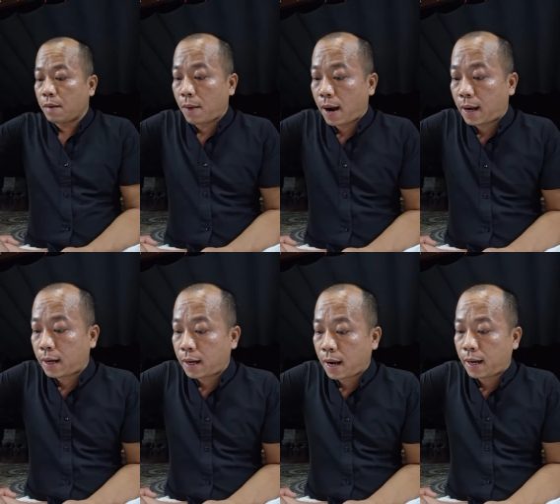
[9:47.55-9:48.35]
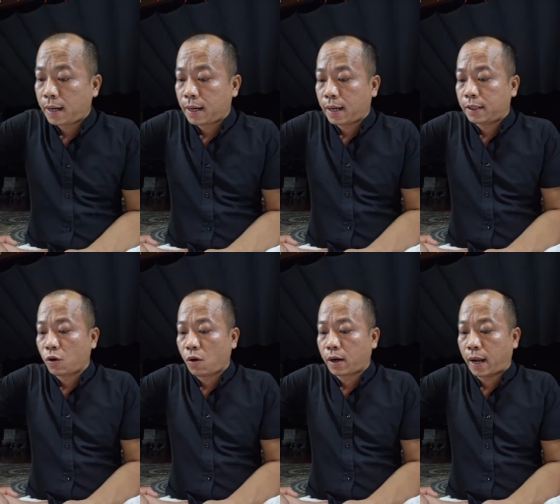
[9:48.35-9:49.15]
bài hay lay
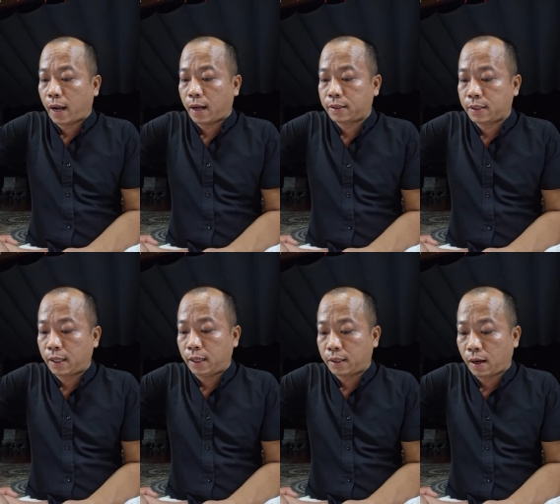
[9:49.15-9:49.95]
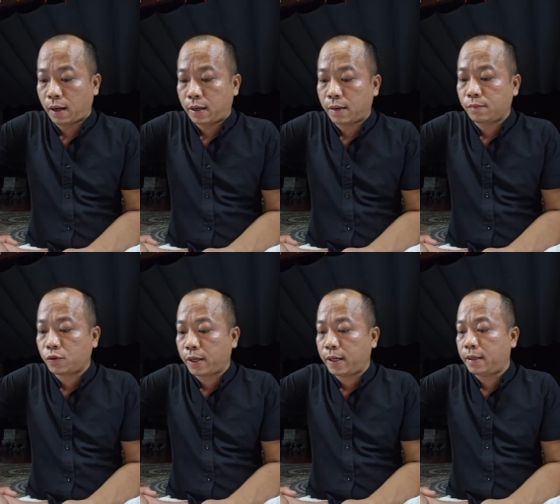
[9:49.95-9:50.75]
cho kẻ chỉ thời ngẫm
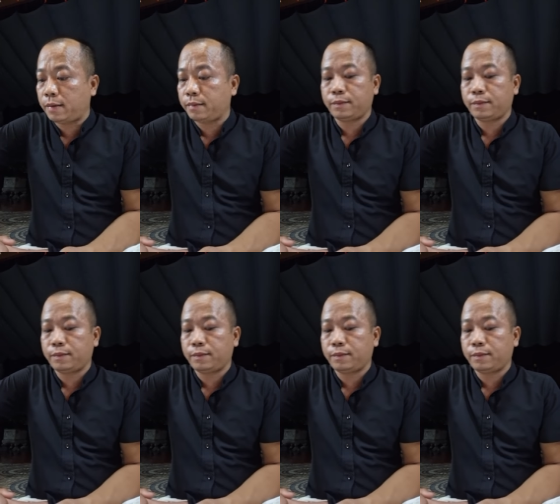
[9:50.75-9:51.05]
suy